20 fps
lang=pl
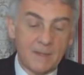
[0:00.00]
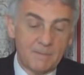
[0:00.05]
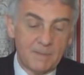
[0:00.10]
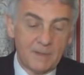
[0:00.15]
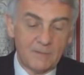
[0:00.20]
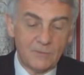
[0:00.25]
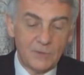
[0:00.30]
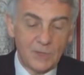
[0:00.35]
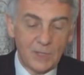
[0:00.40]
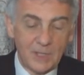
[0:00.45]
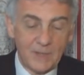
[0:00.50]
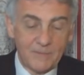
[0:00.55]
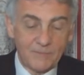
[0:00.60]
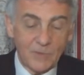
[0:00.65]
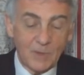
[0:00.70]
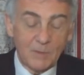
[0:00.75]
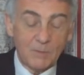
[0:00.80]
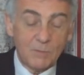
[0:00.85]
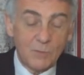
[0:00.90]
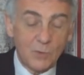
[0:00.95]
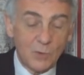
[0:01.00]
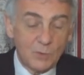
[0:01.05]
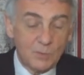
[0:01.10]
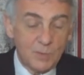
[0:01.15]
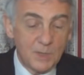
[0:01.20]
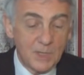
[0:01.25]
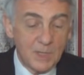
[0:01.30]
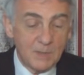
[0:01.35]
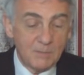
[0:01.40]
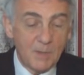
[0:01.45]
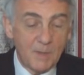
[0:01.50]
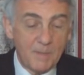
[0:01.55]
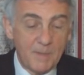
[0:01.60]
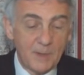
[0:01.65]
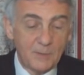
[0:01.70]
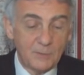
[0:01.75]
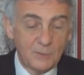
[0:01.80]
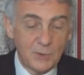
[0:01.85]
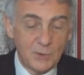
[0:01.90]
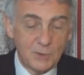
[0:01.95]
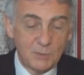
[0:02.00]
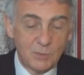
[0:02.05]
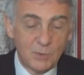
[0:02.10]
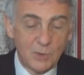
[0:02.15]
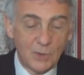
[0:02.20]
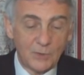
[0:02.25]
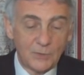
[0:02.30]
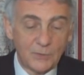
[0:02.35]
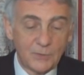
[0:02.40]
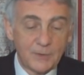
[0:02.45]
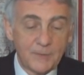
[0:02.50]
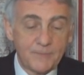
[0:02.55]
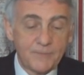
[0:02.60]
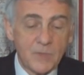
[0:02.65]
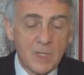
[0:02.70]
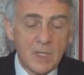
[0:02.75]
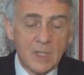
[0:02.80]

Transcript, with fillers: pewnie mógłby popełnić błąd.